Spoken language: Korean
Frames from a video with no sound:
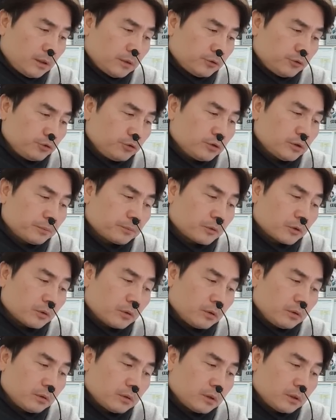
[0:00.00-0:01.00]

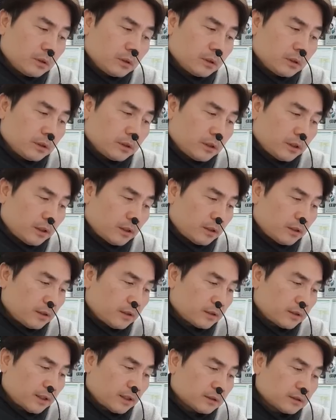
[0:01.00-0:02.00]
유럽도
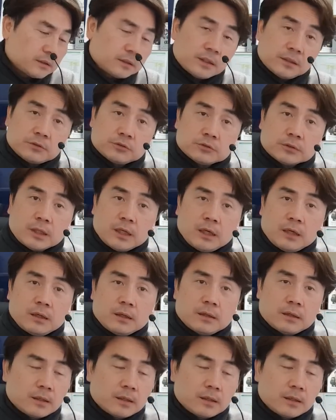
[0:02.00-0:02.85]
예, 다섯 대 중에